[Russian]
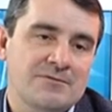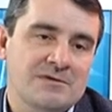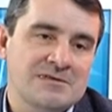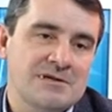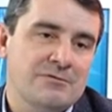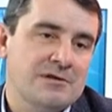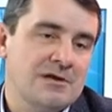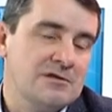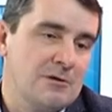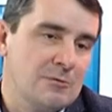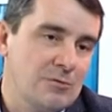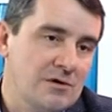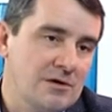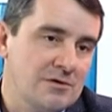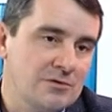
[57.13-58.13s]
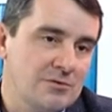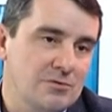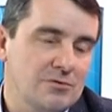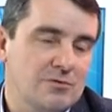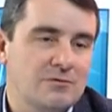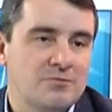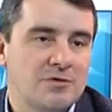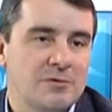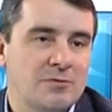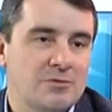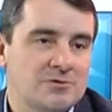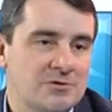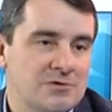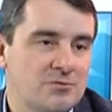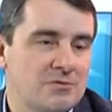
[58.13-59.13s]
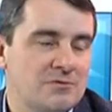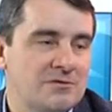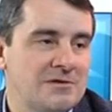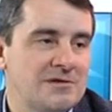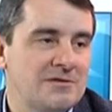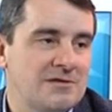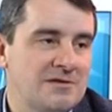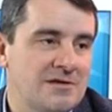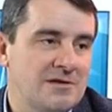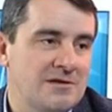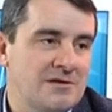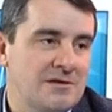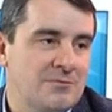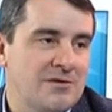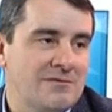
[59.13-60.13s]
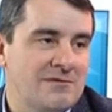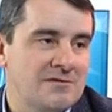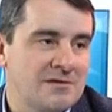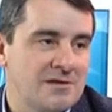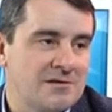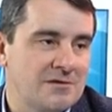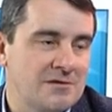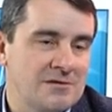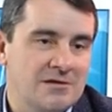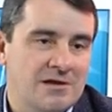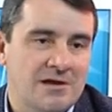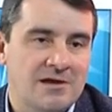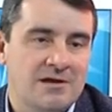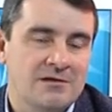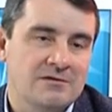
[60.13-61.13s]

если говорить о дорогах, то в первую очередь будут выделены деньги и объявлен тендер на